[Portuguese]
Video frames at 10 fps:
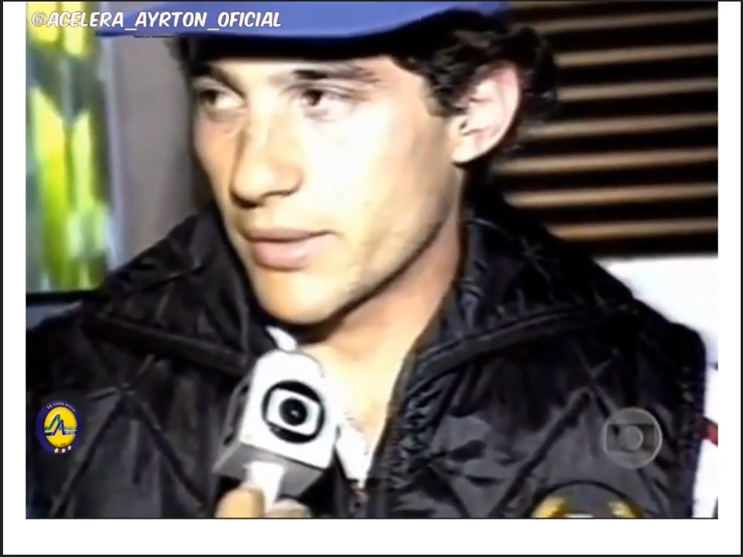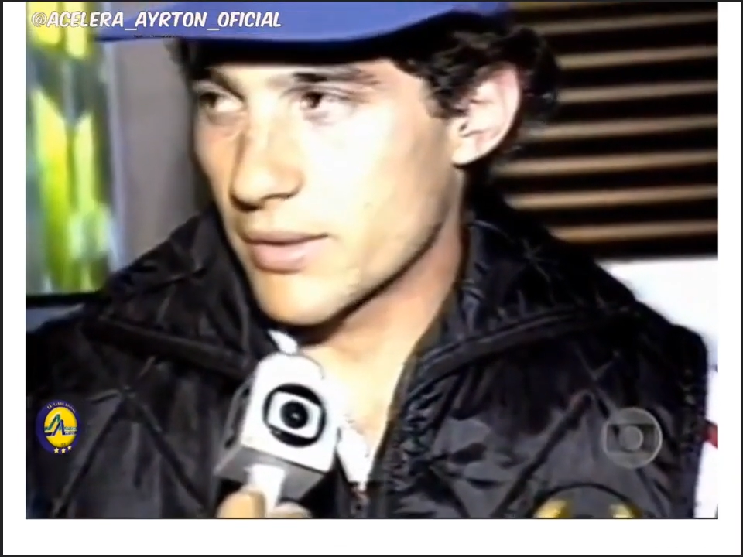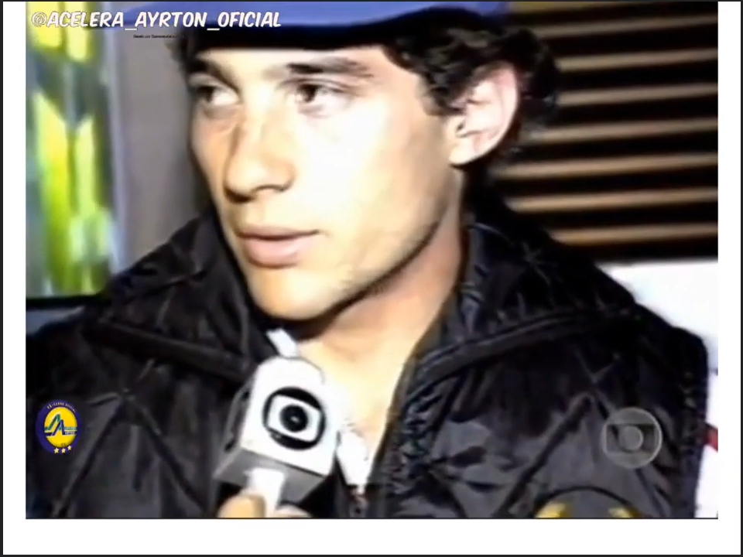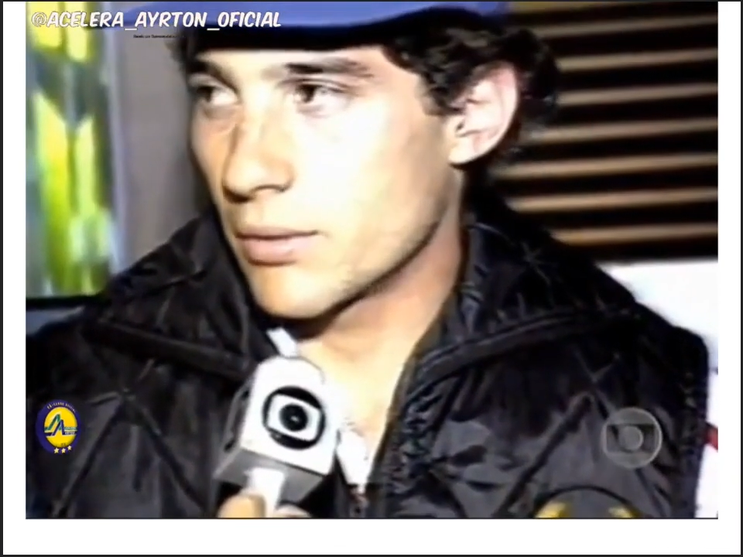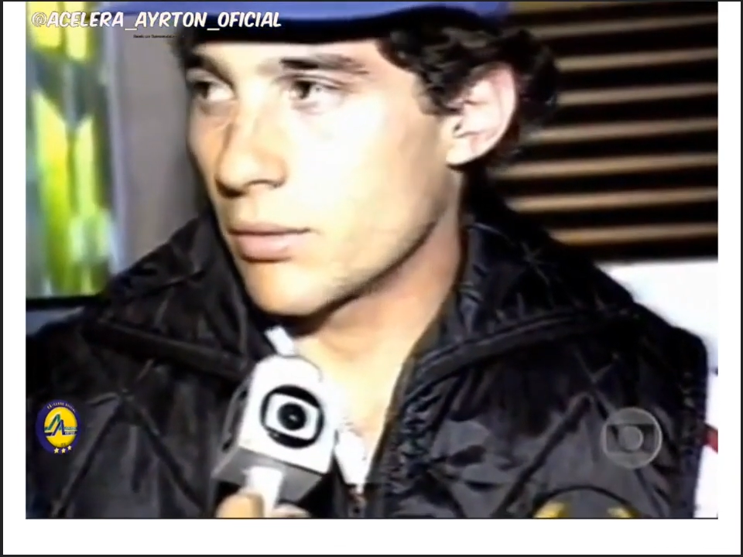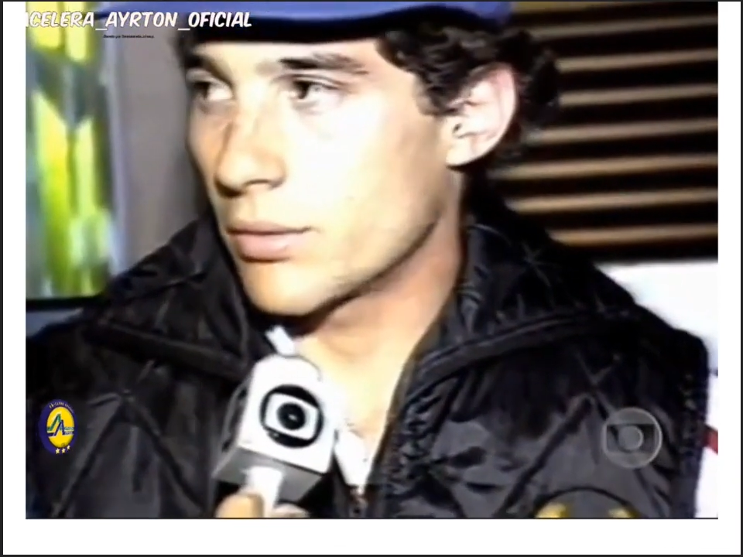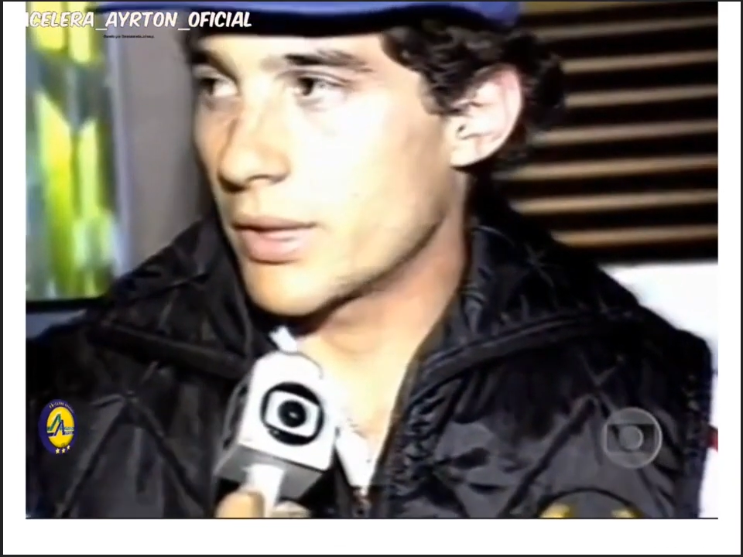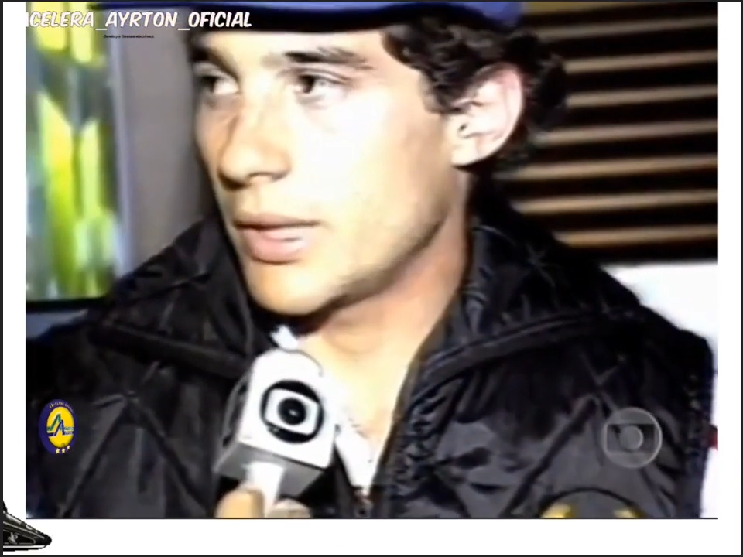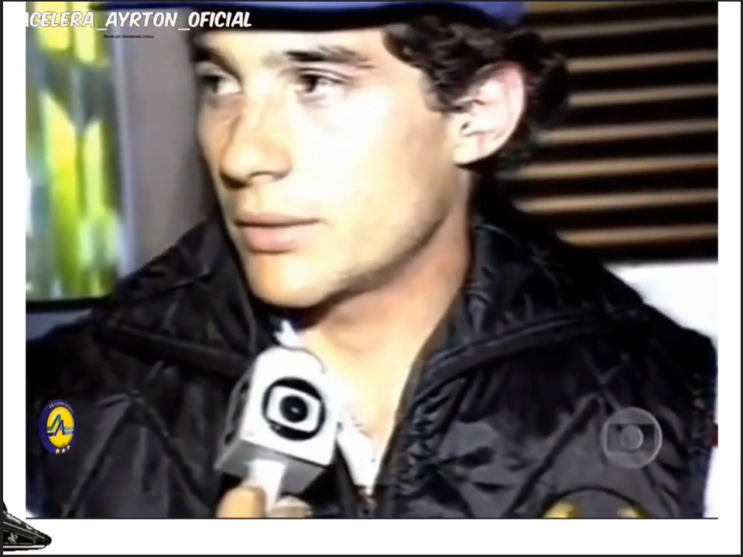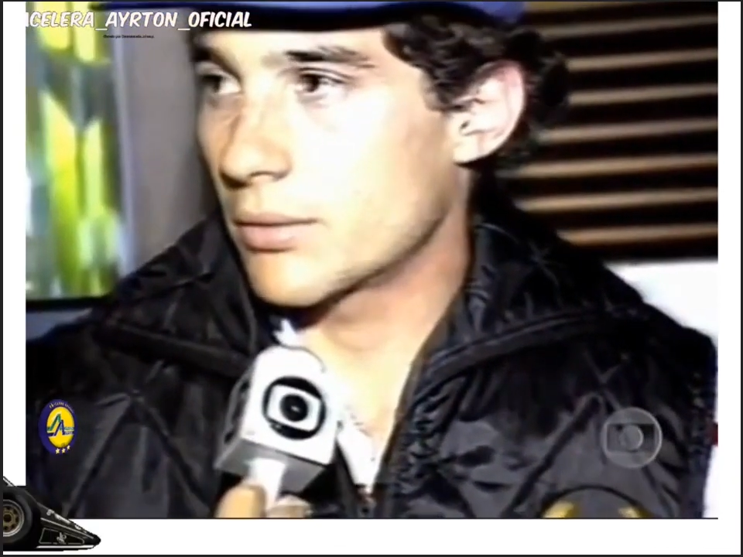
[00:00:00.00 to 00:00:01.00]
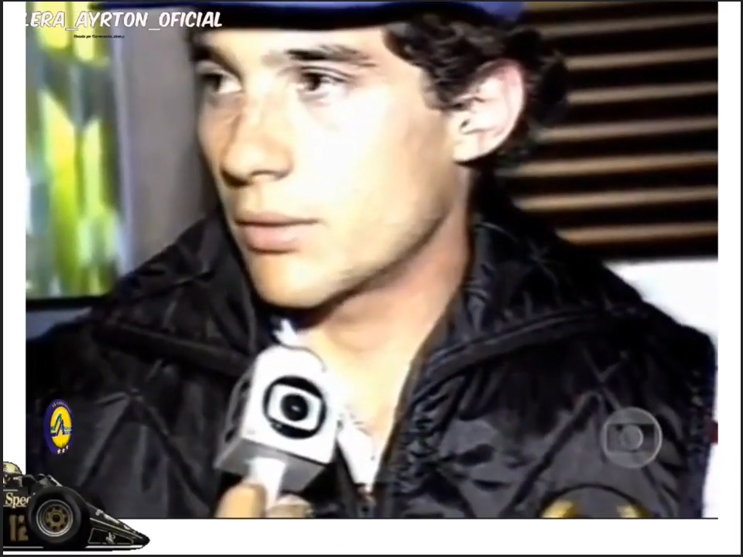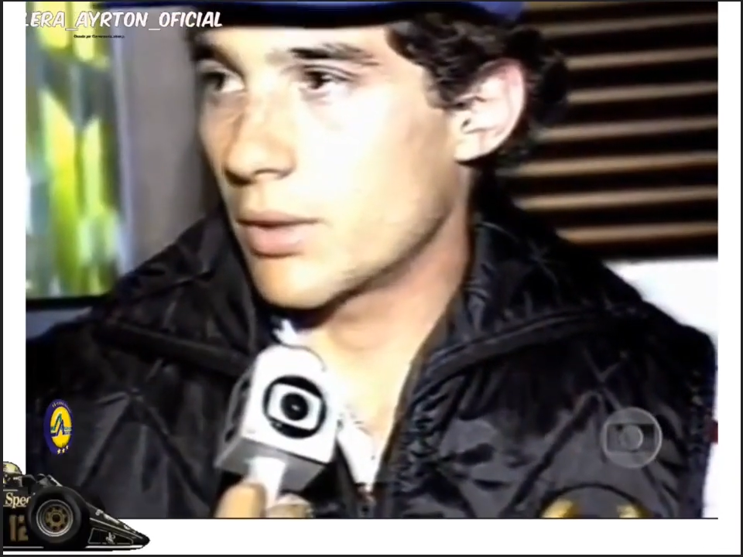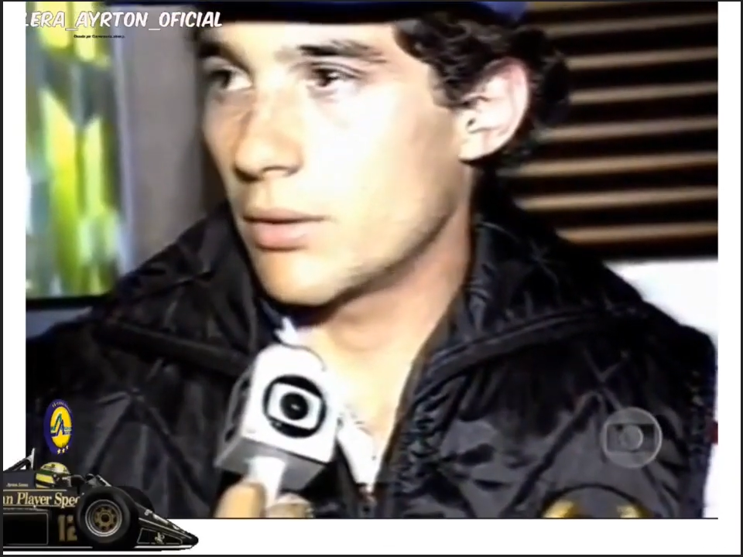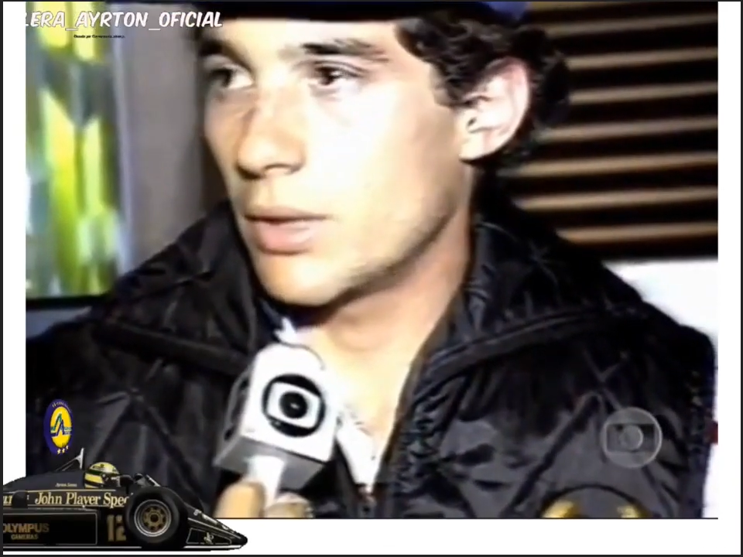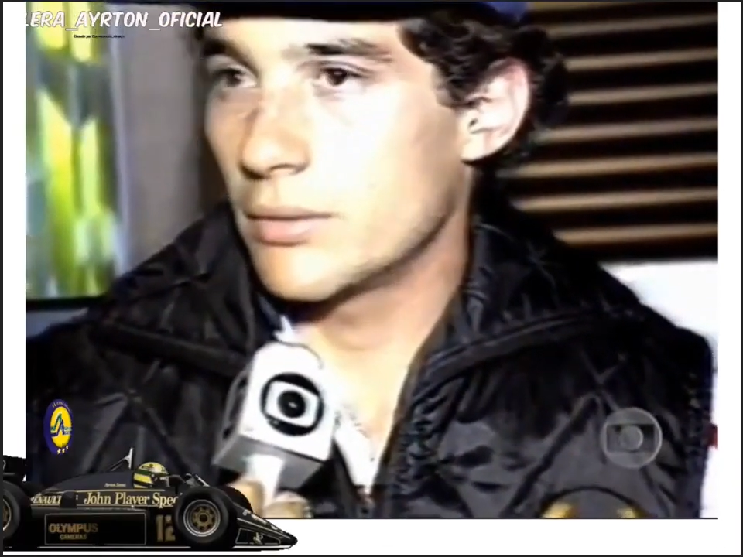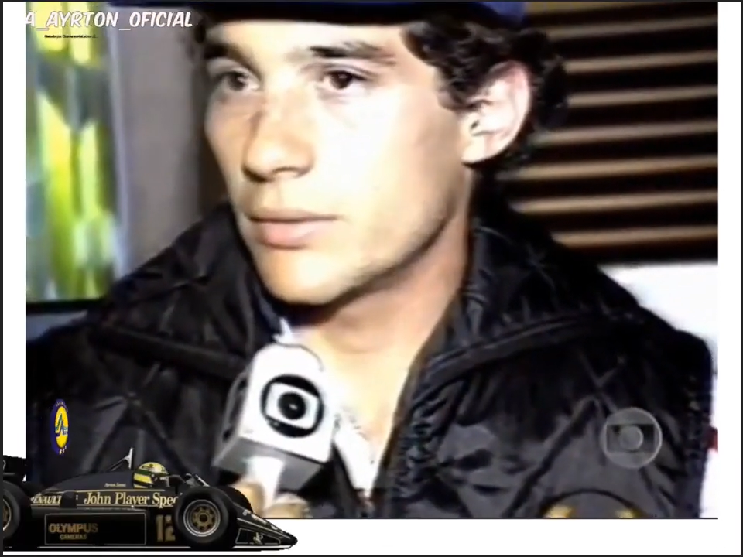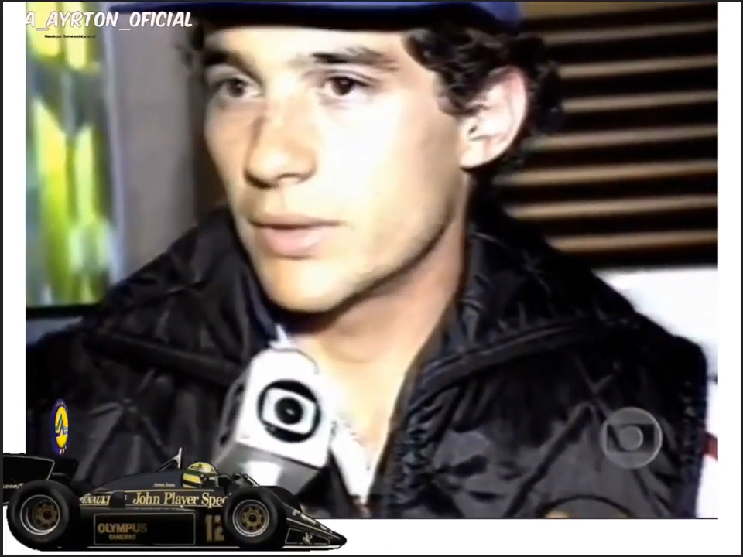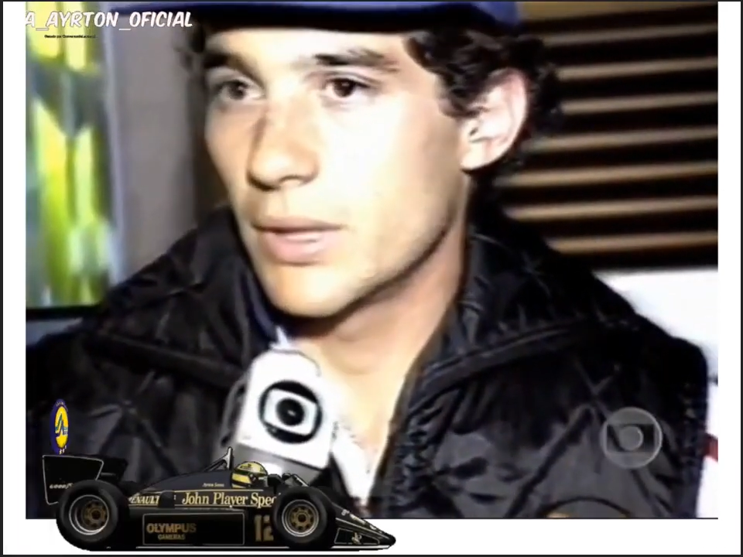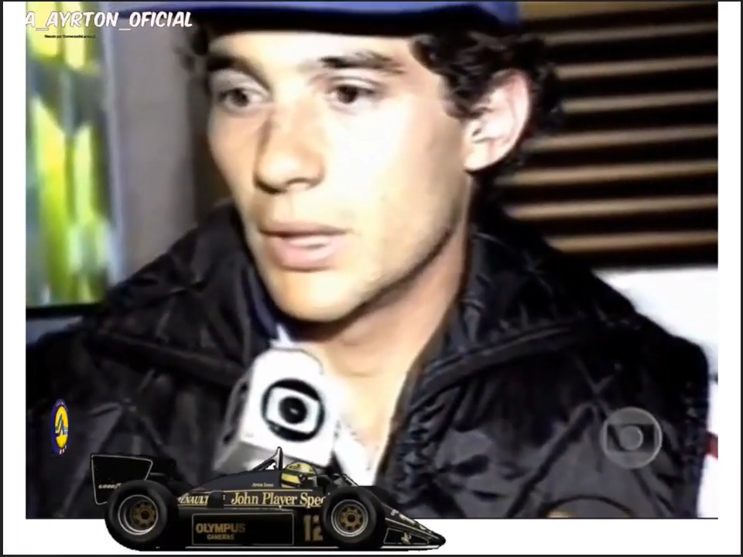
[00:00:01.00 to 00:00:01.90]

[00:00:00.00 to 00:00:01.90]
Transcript: mas eu tenho um contrato com a Lotus,